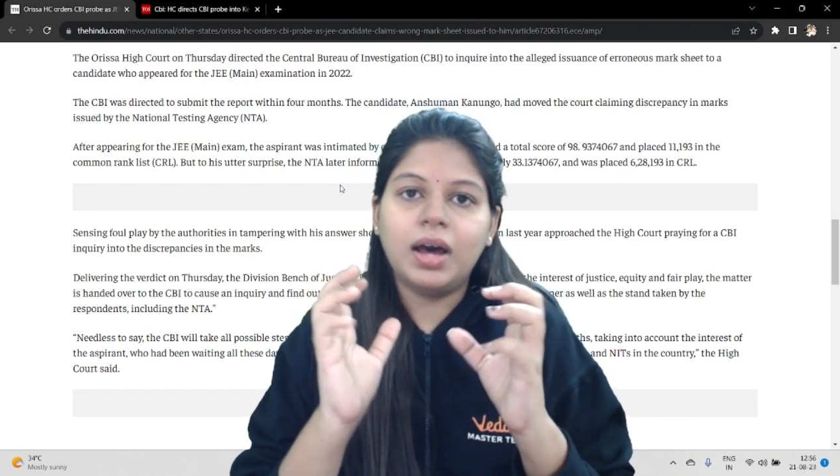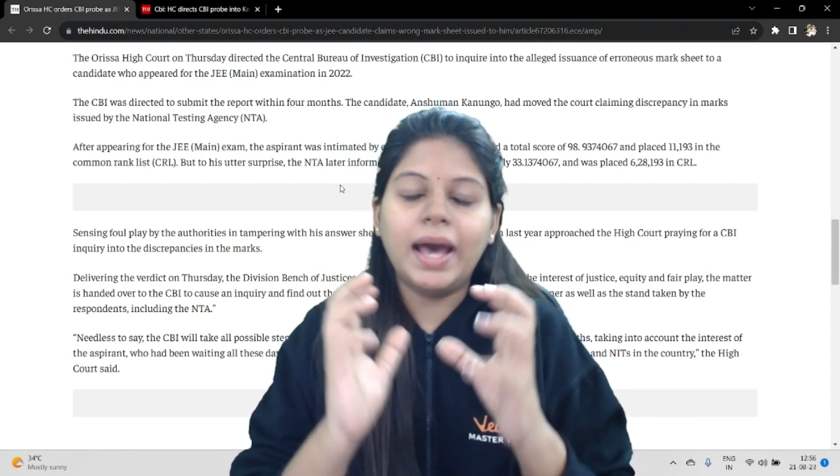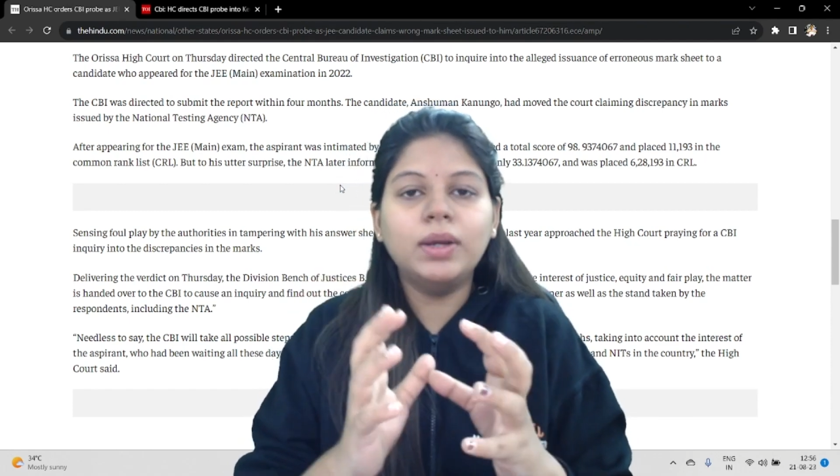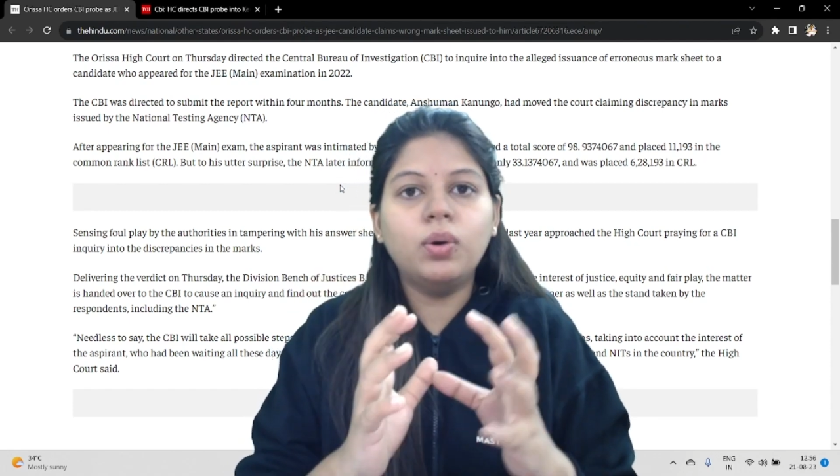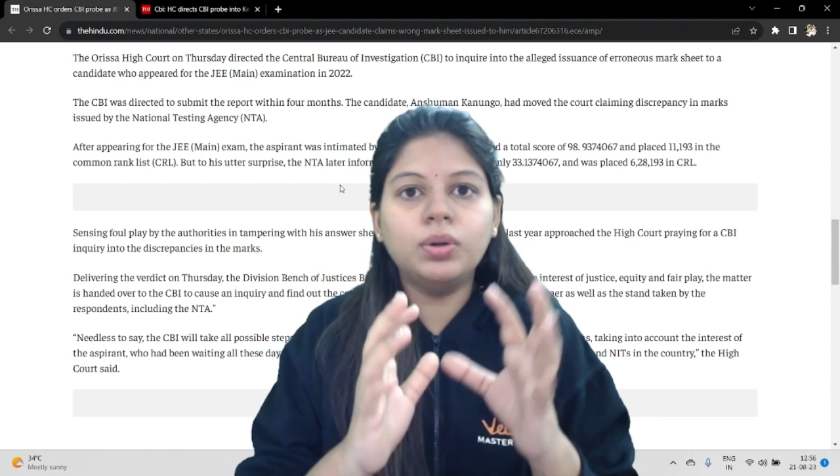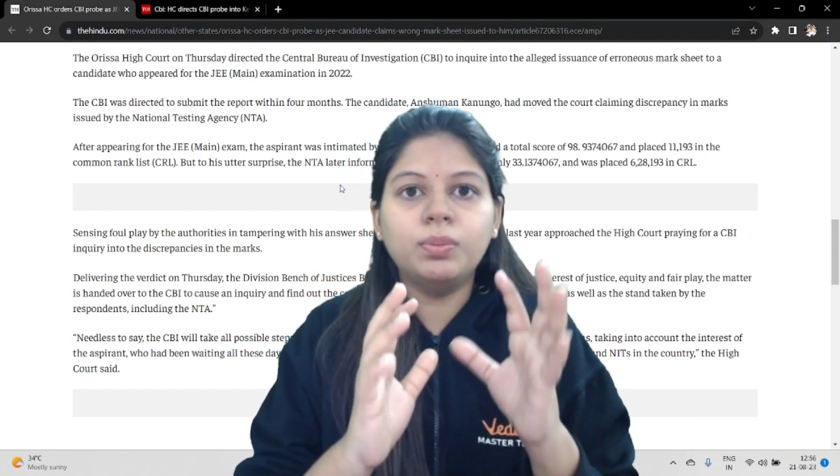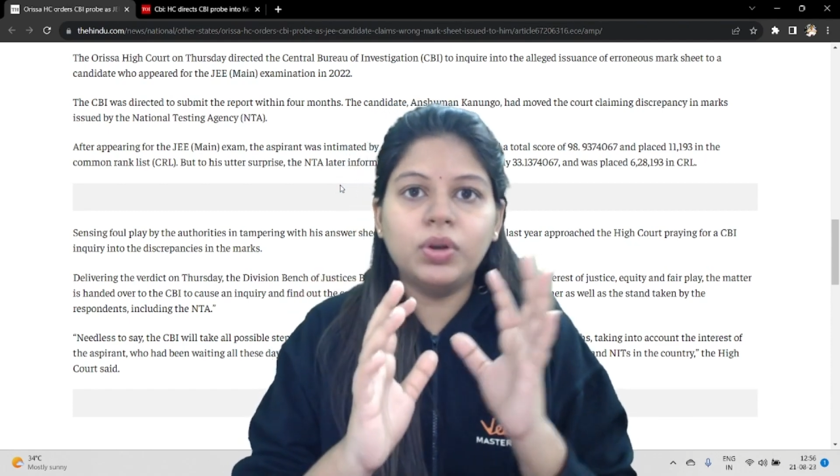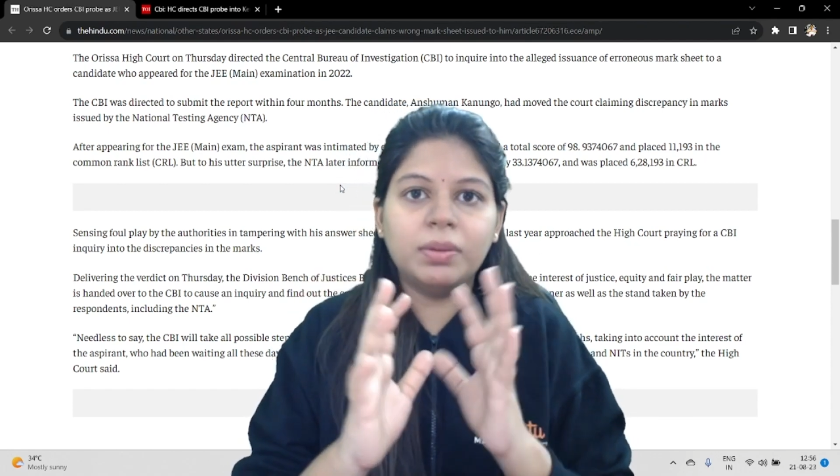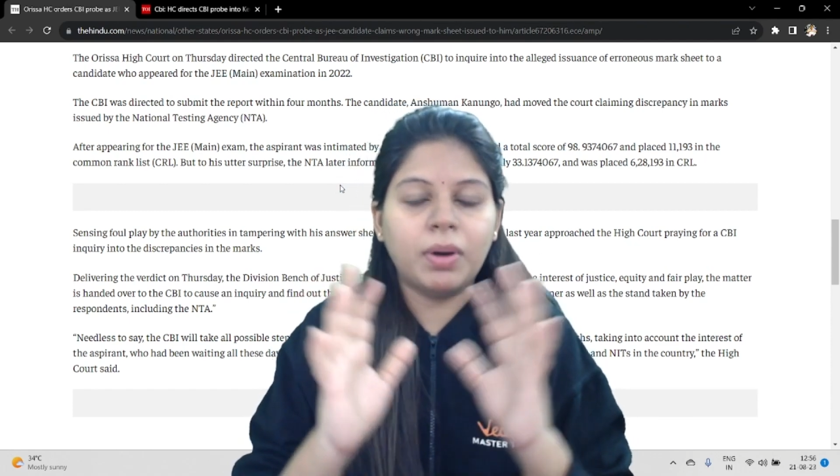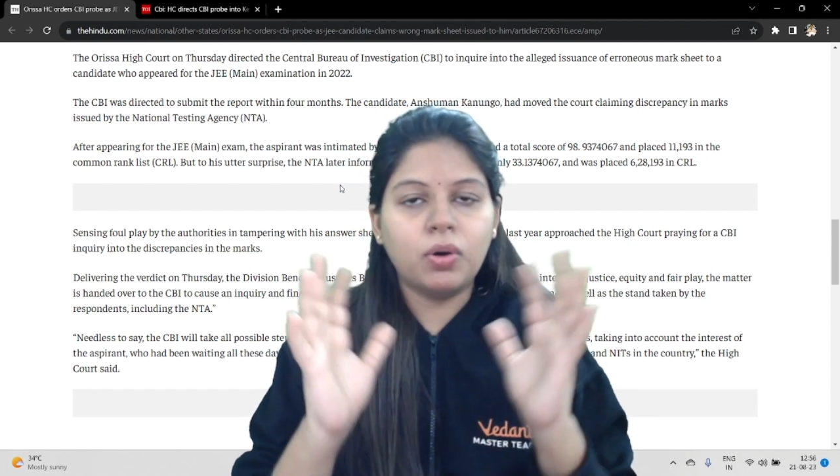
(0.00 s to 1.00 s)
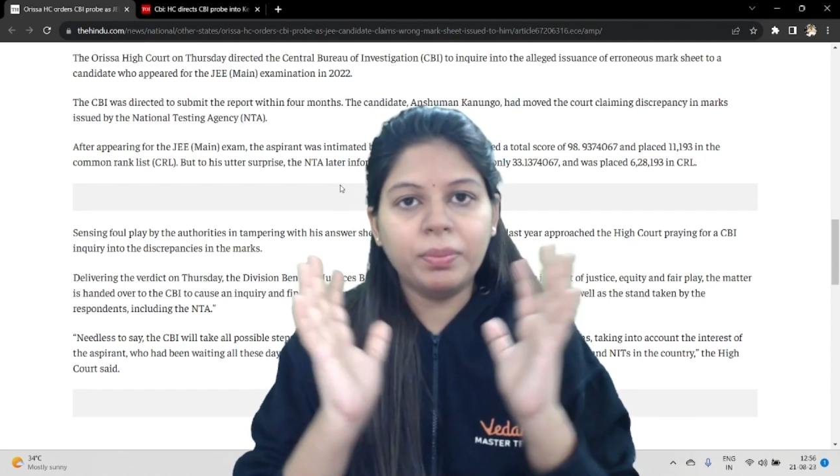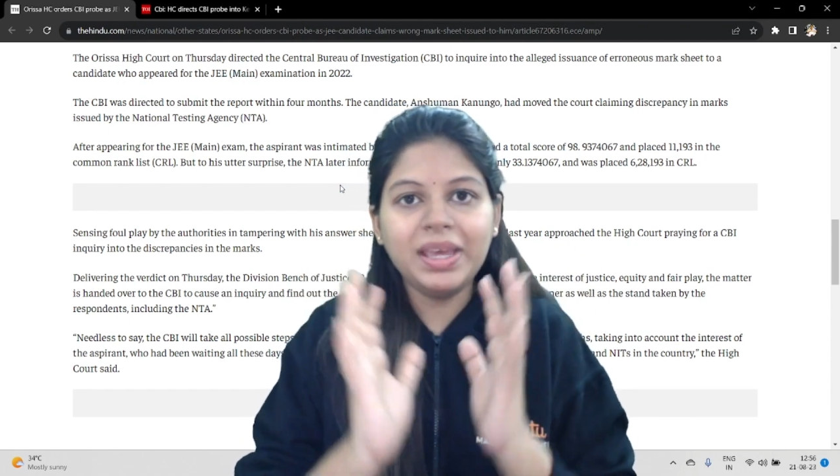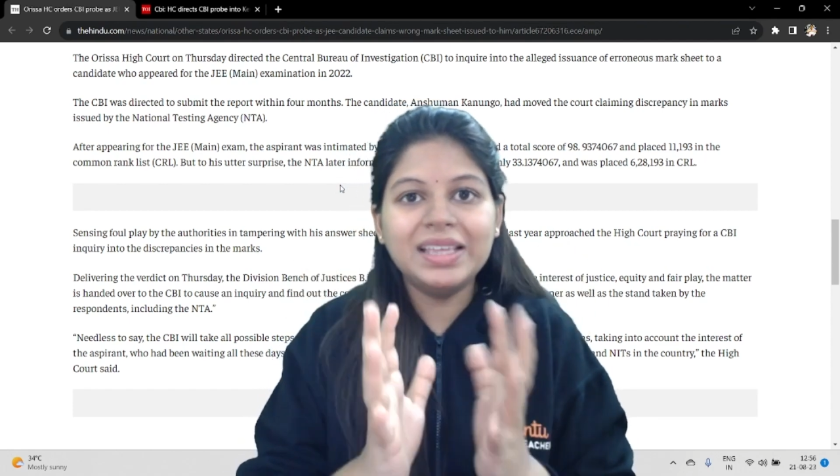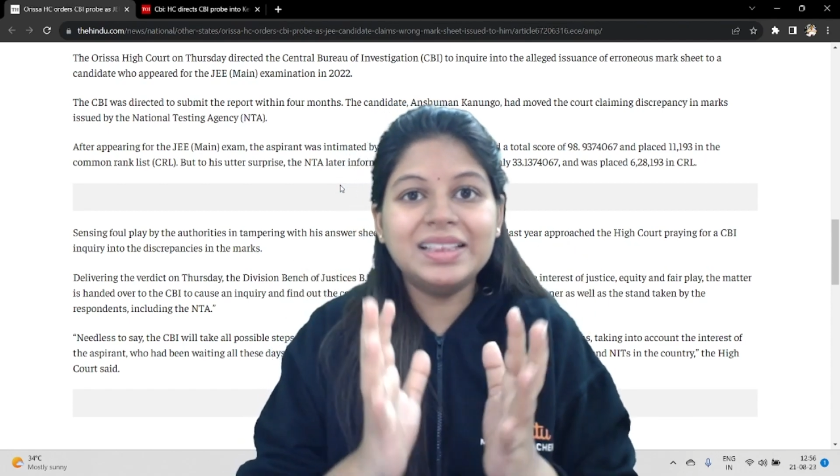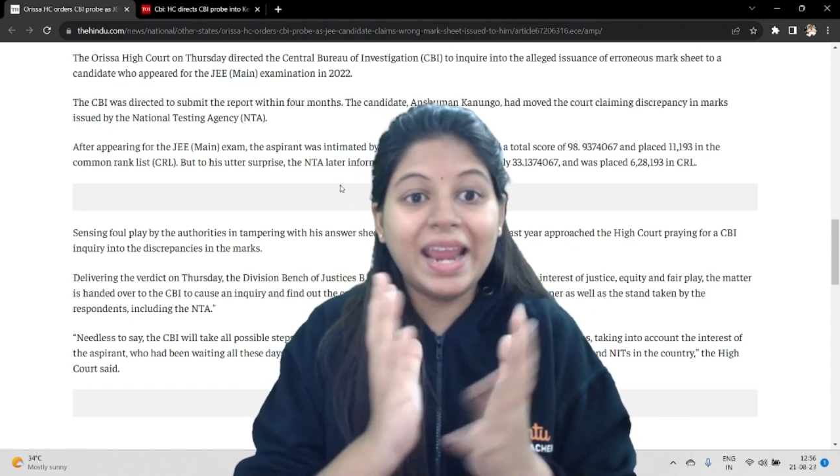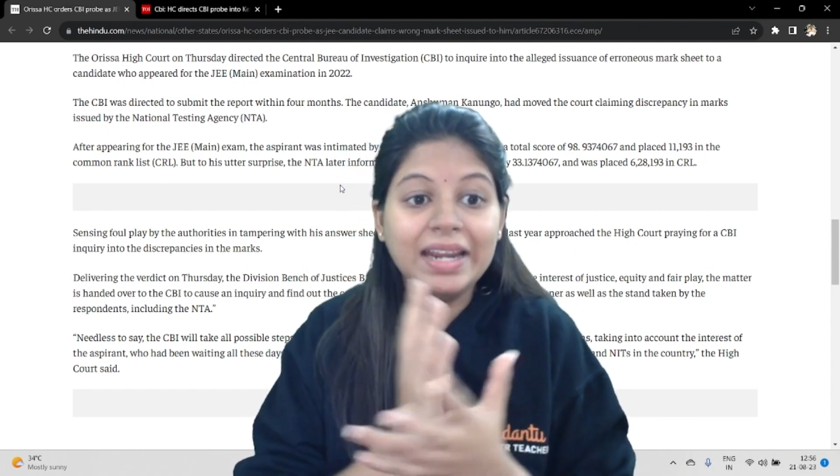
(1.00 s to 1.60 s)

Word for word: ஹைகோர்ட் மூலியமாகவுமே இந்த